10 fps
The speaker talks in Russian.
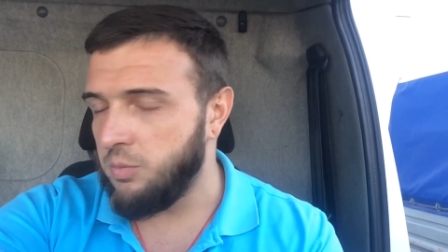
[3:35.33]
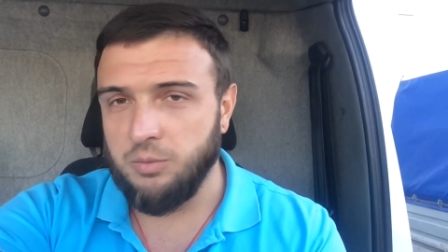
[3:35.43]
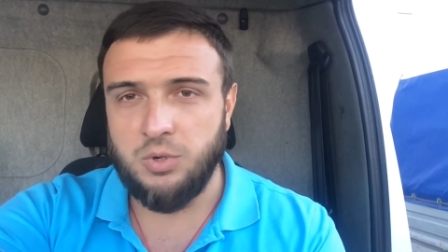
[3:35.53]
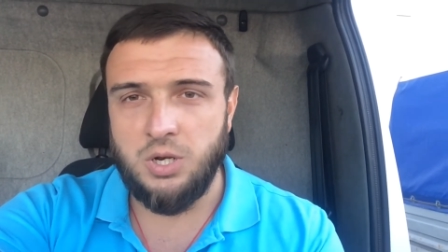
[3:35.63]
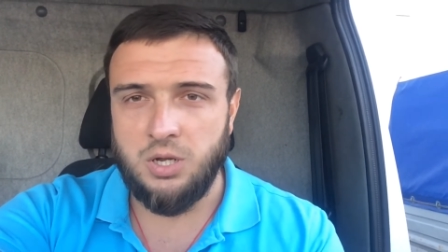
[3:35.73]

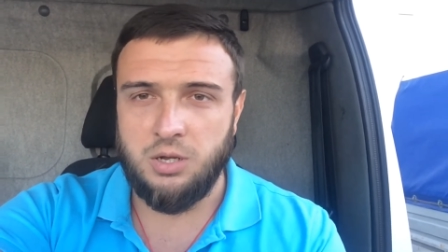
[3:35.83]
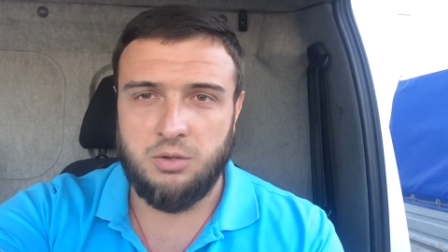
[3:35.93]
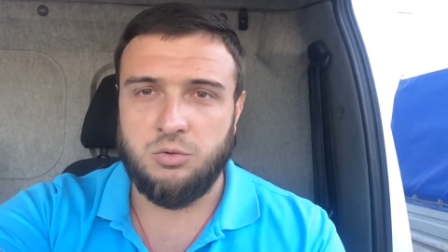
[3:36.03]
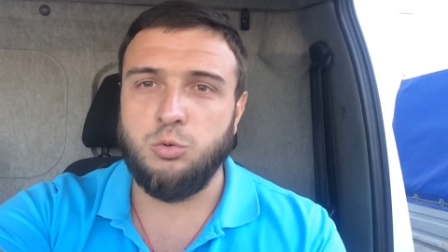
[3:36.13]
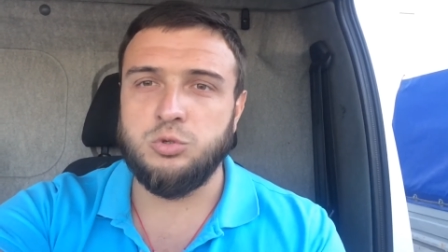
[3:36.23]
помыли,
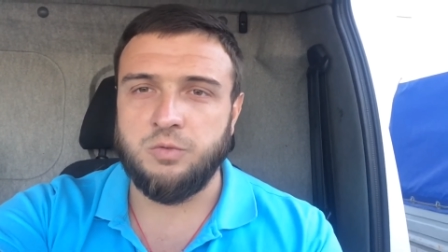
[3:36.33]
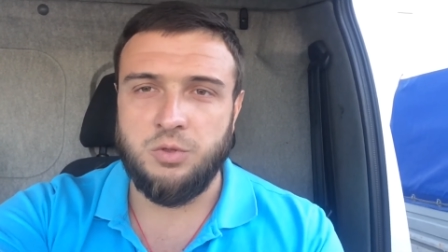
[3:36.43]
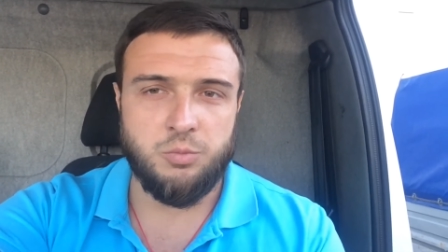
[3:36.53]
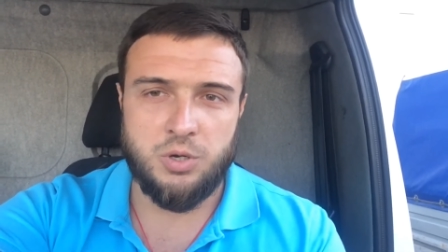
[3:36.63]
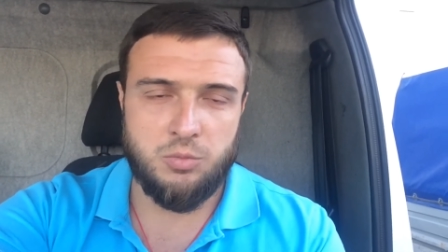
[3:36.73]
а кузов
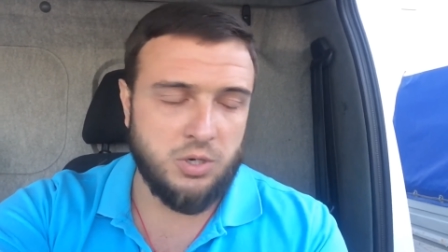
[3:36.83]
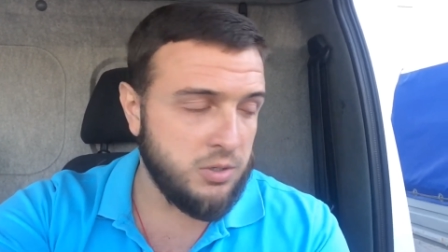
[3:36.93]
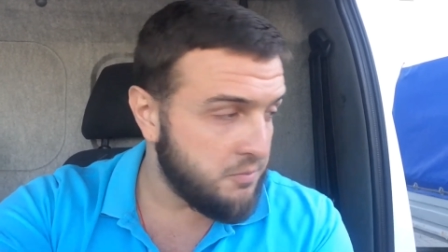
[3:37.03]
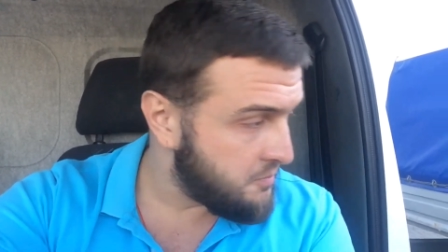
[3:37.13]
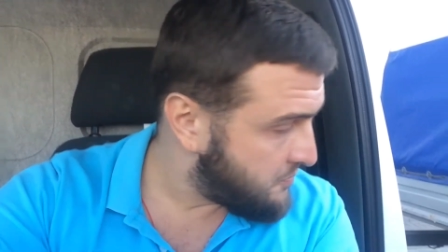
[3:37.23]
не помыли.
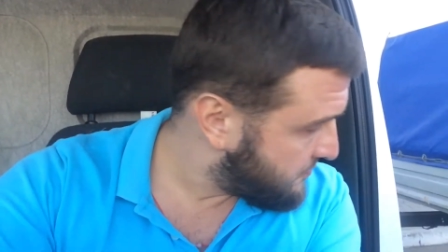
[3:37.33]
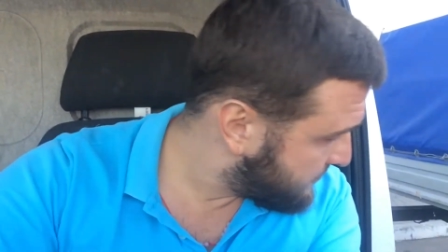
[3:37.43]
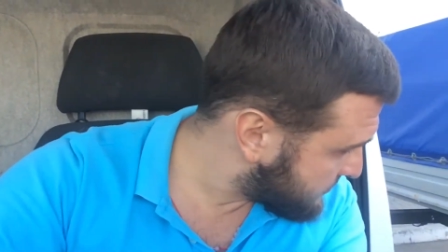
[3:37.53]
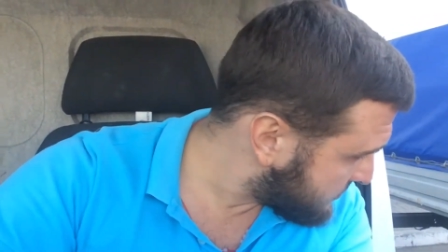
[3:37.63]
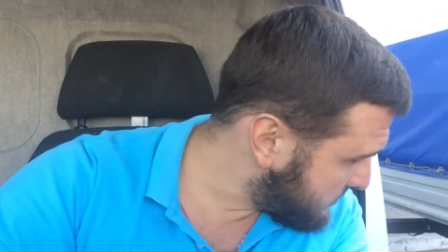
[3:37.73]

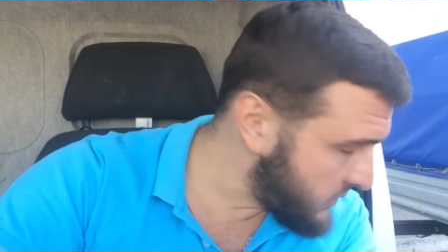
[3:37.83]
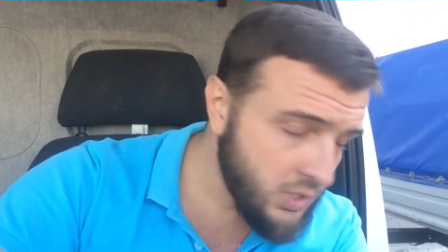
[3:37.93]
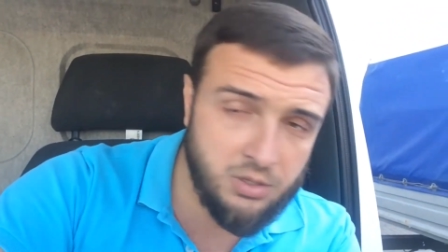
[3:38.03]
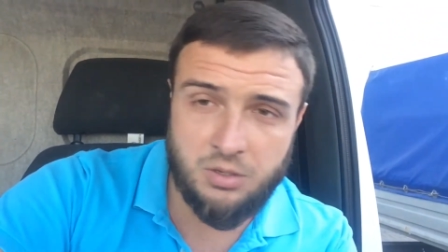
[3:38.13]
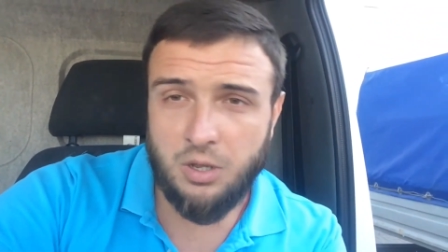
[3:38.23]

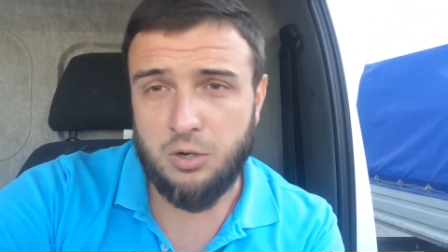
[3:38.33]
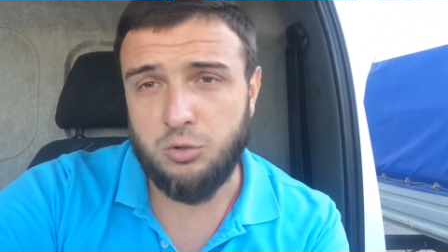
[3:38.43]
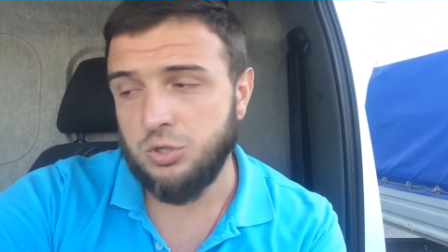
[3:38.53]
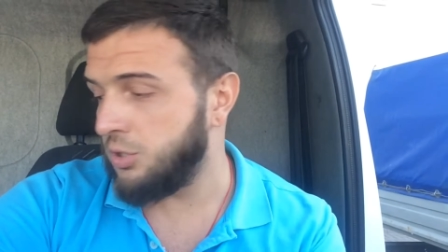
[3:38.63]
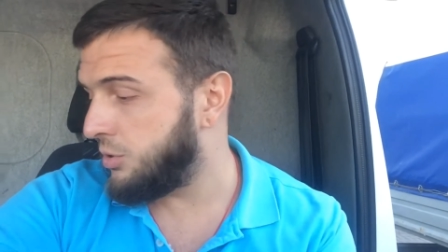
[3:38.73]

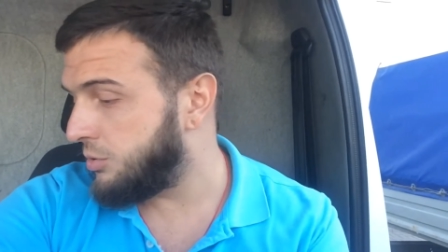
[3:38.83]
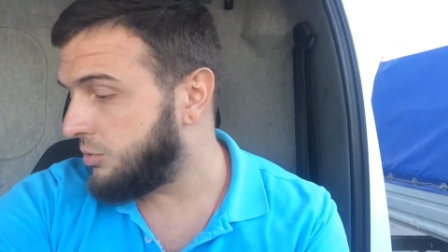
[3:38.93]
Короче,